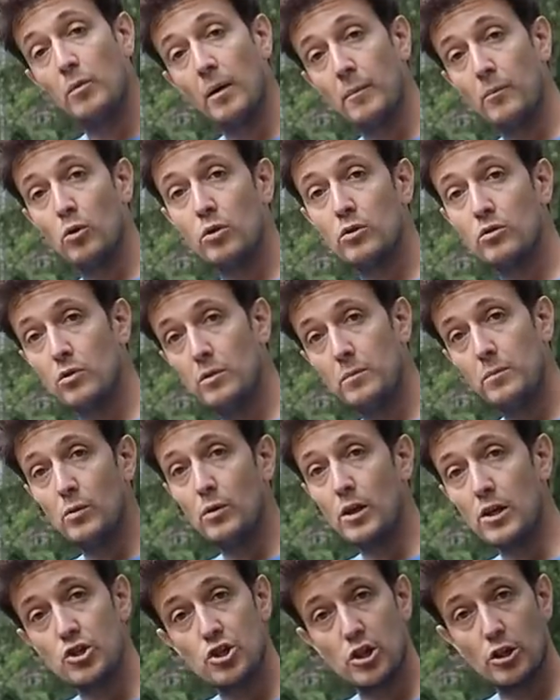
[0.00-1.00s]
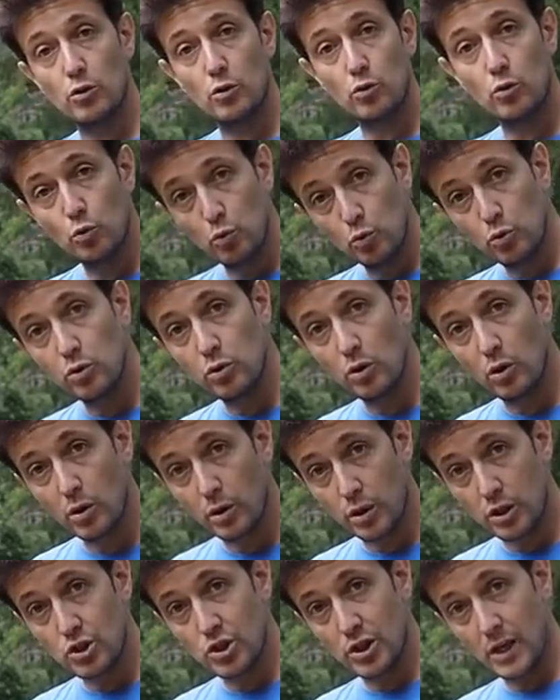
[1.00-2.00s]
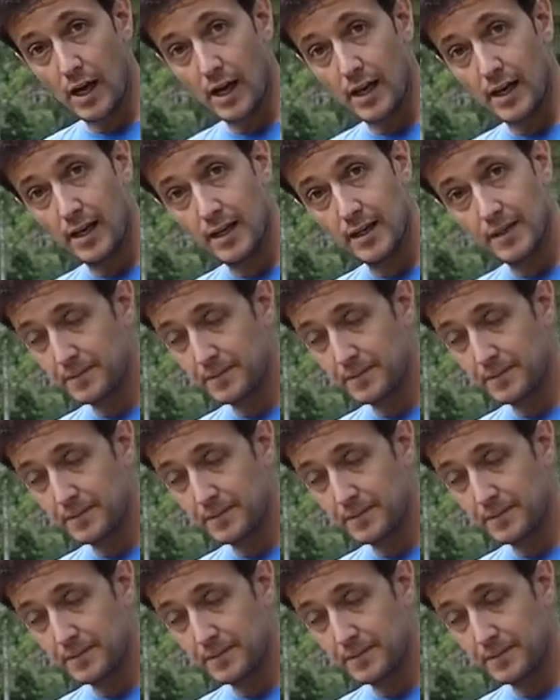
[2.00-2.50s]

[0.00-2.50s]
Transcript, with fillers: ma molto di più lasciato tutto originale.